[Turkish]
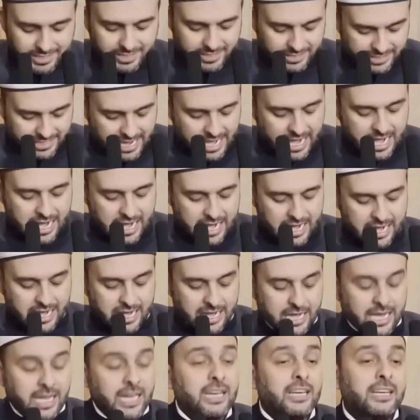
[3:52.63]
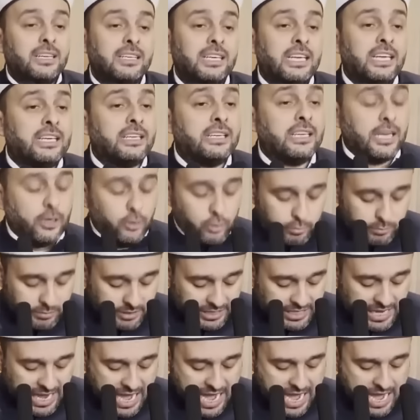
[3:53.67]
Ya innehum
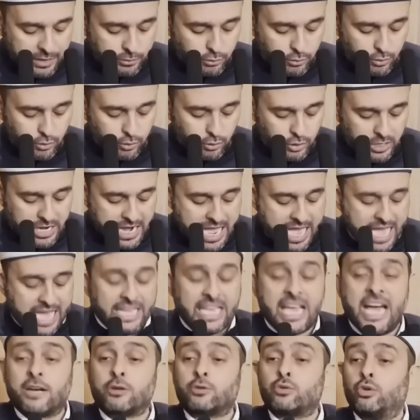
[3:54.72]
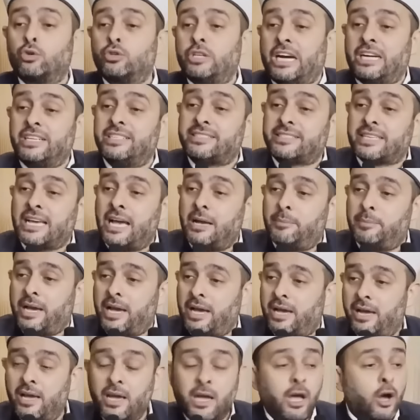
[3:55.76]
kânû la yercûne hisâbe.
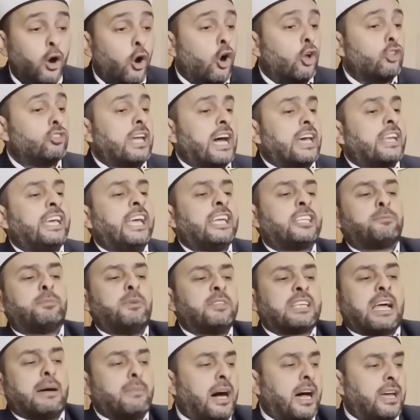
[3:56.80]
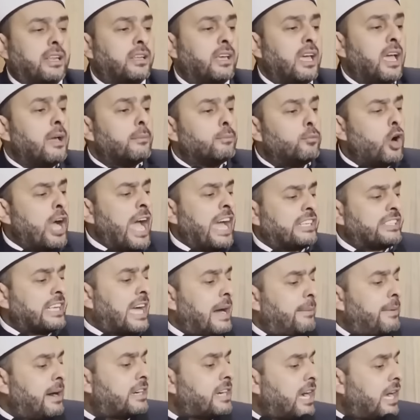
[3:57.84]
Onlar hiçbir zaman bu
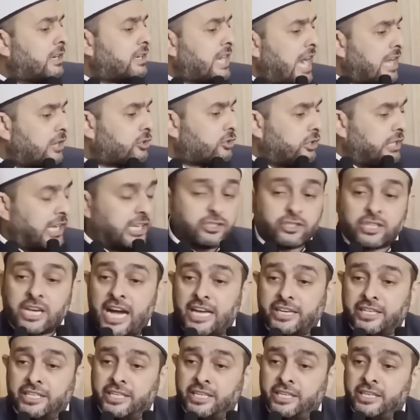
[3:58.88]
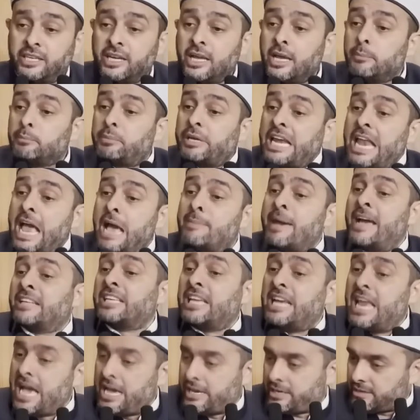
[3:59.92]
hesaba karşılaşacağını
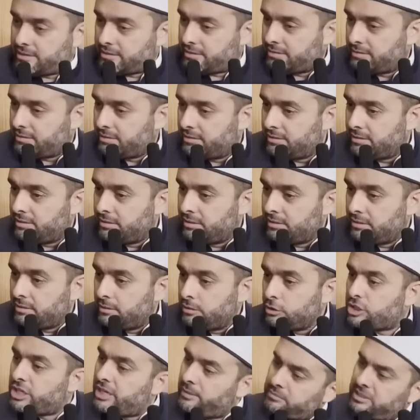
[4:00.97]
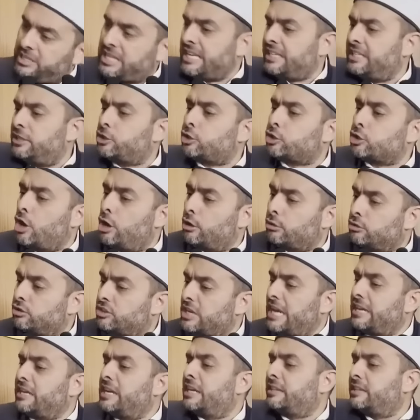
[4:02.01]
bilemediler. Şimdi de git sor.
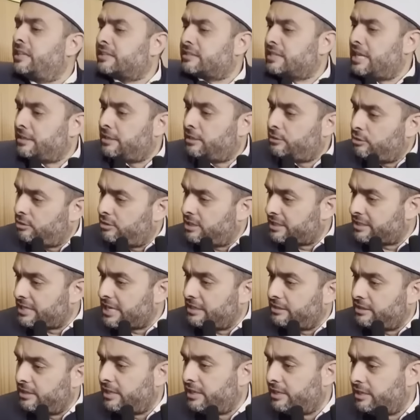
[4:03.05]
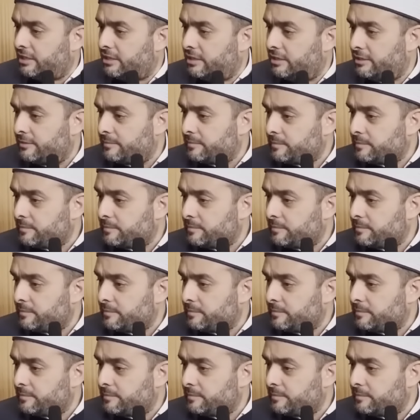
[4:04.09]
Cennetlik zannediyorlar kendilerini.